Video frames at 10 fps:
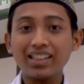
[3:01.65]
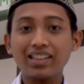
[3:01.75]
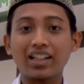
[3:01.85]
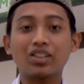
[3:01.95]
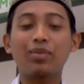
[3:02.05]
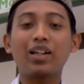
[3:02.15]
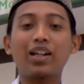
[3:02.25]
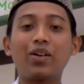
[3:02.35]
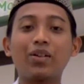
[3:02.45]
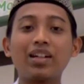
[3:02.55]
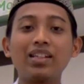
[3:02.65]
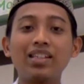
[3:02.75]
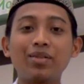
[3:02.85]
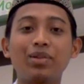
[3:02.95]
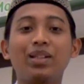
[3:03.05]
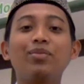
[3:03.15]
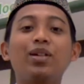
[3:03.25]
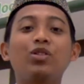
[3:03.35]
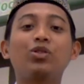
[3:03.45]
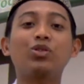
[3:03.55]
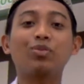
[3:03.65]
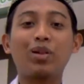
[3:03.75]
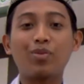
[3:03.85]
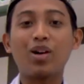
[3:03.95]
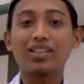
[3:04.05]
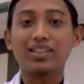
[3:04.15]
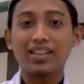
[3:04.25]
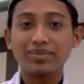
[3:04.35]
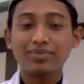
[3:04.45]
kita sebagai orang yang beriman untuk berpuasa.